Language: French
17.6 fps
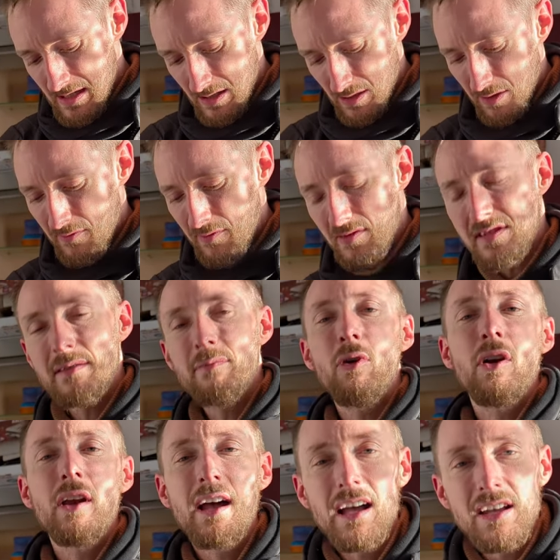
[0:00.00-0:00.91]
Alors
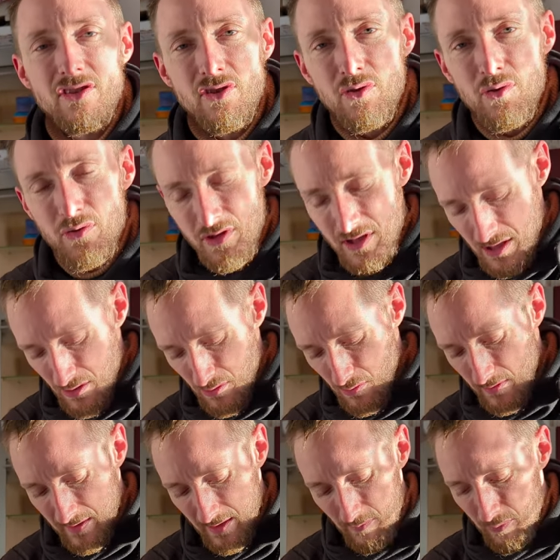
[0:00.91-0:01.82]
forcément, le ratio au
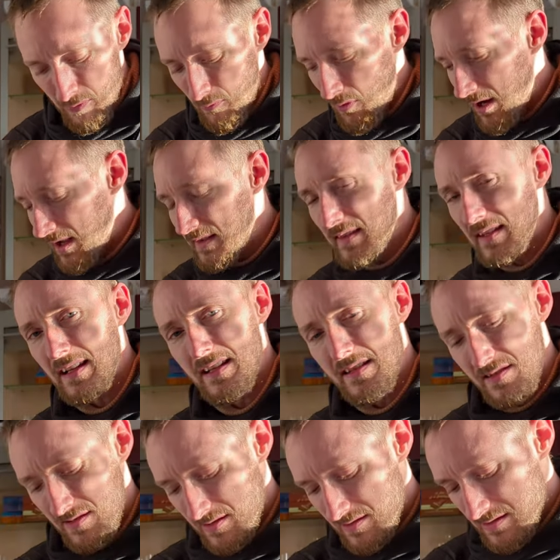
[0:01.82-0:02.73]
kilo est un peu moins
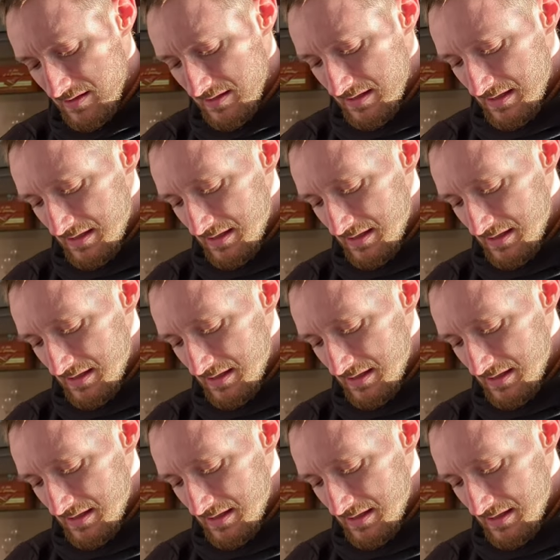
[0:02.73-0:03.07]
intéressant,